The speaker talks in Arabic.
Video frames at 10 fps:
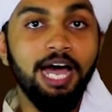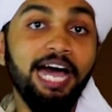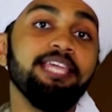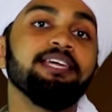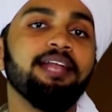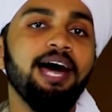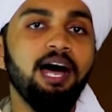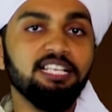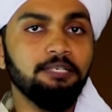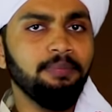غير
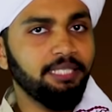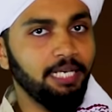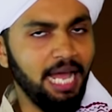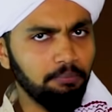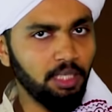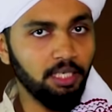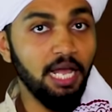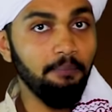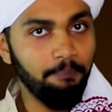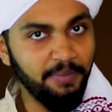عاصمة العبد
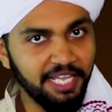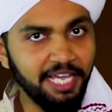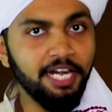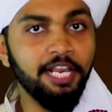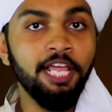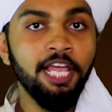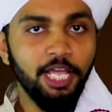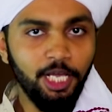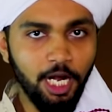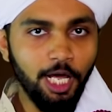الله من قري
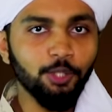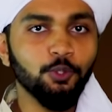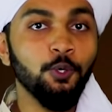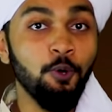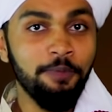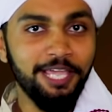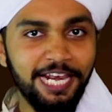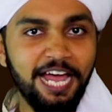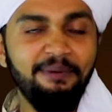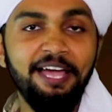إلى الخرطوم
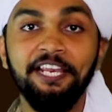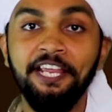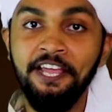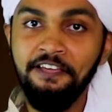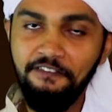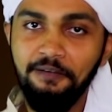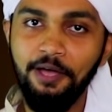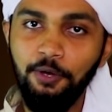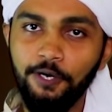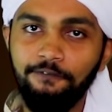إلى بحري
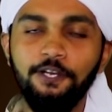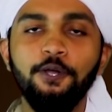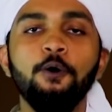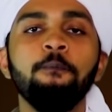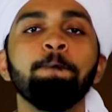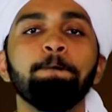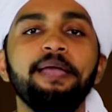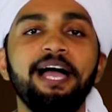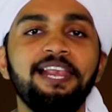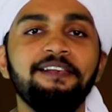فيما يعرف اليوم
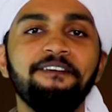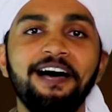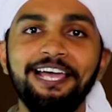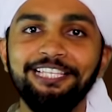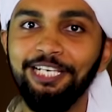بحلفاية